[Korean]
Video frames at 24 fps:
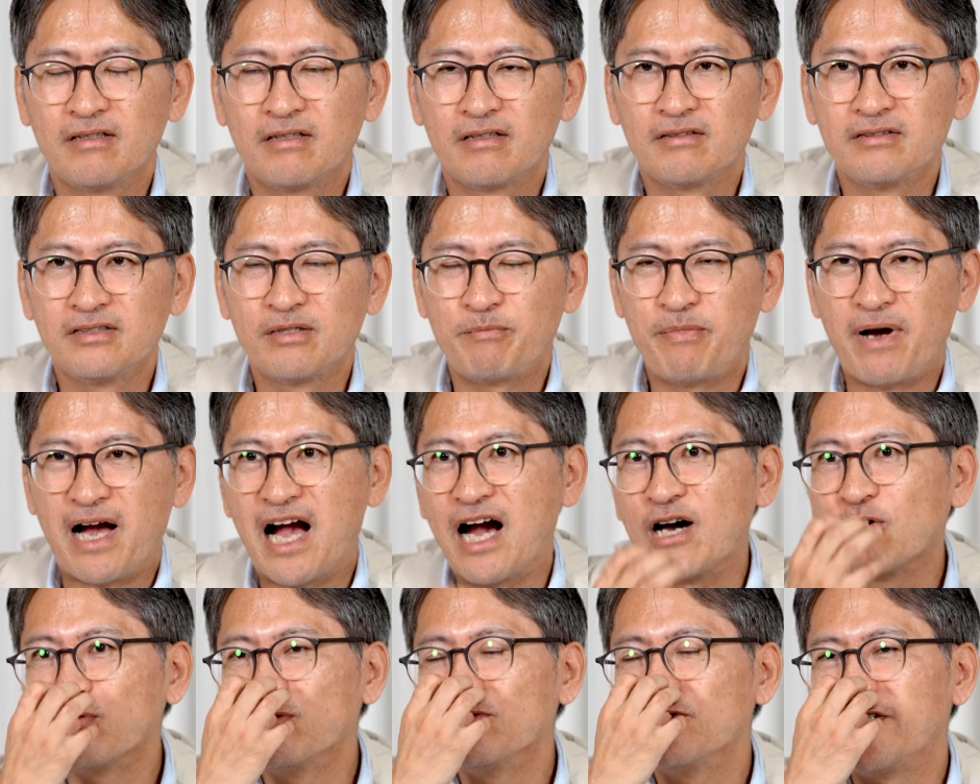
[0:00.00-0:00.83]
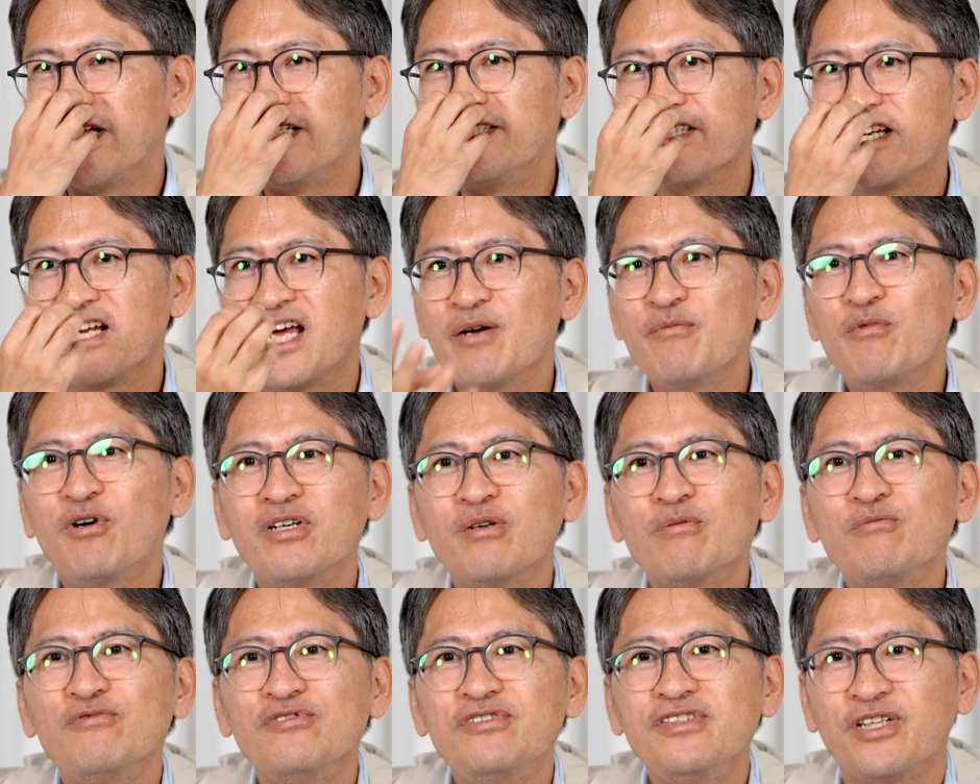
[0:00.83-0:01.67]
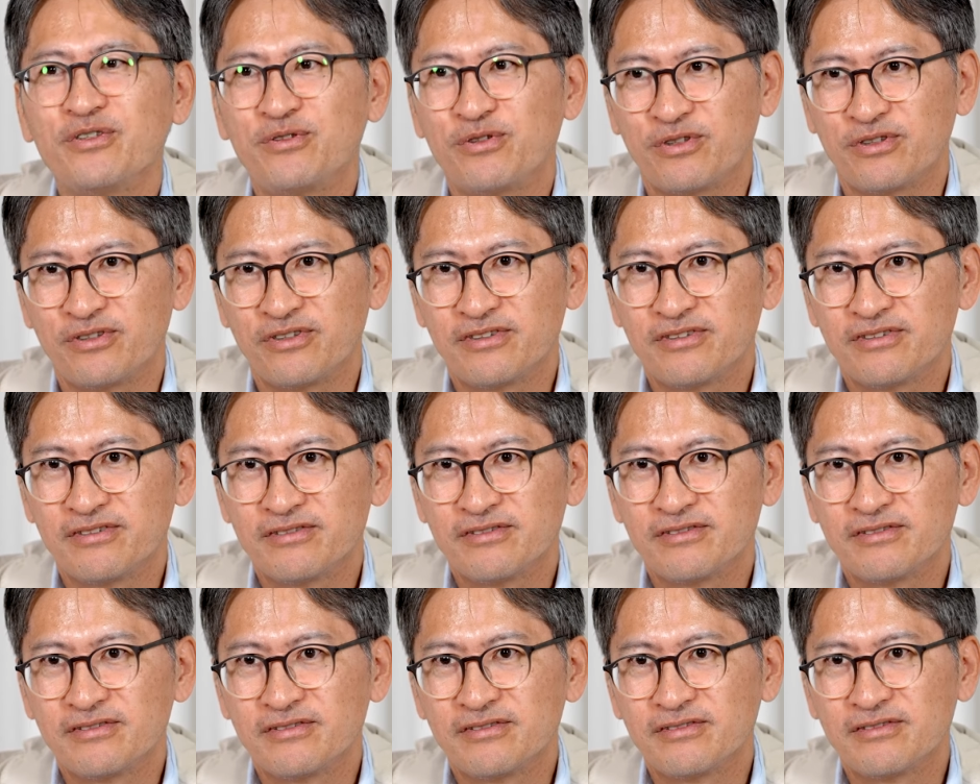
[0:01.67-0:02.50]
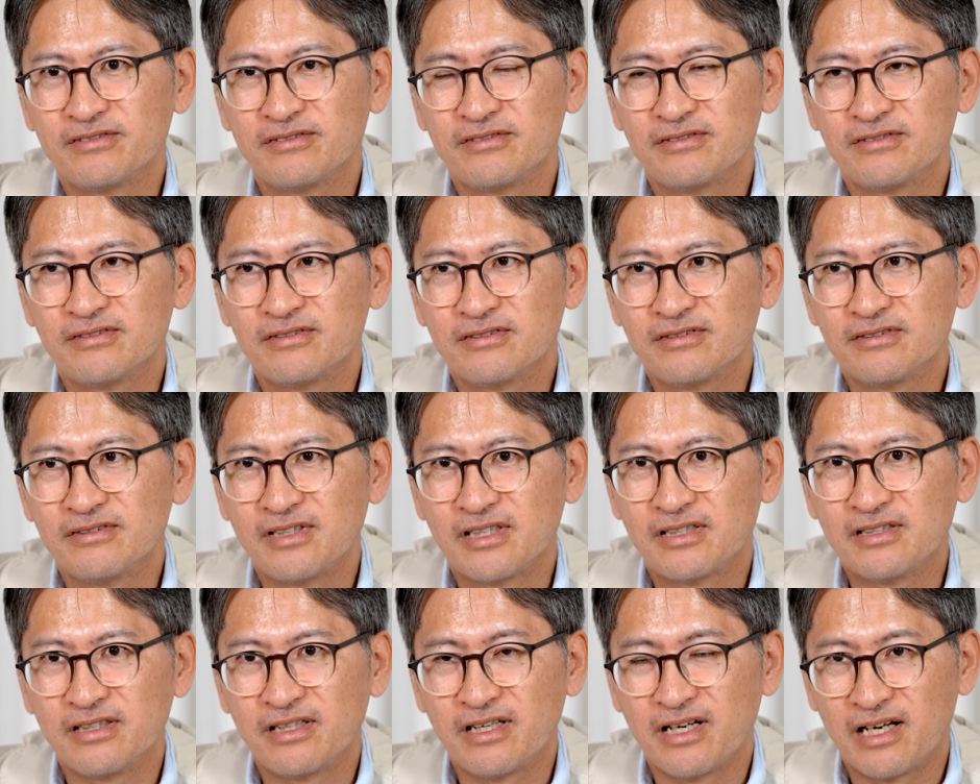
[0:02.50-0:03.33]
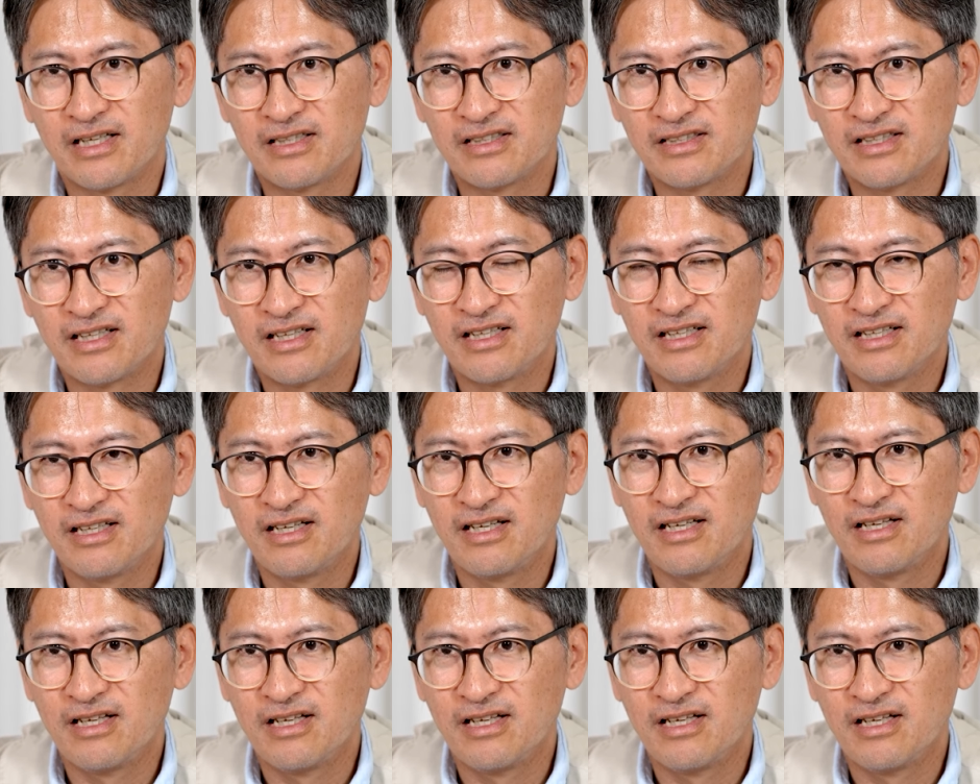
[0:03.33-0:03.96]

근데 바로 재채기 해버리면 문제죠. 근데 그게 아니라